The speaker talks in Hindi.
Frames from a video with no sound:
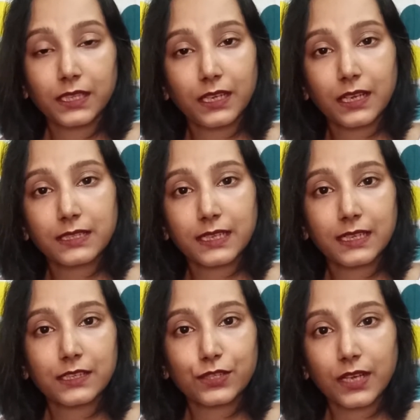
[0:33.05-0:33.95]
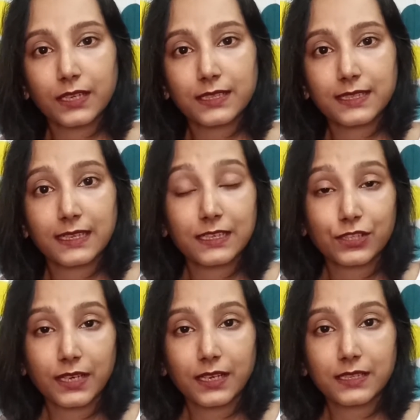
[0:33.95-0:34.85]
तीन का सेट है चार का सेट है
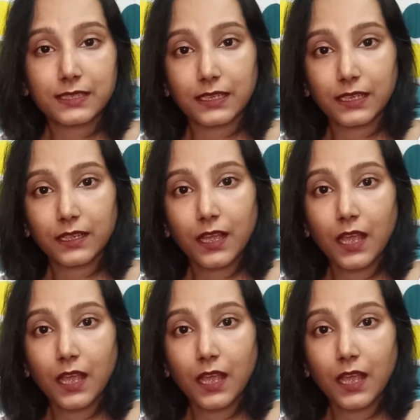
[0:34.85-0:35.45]
छः का सेट है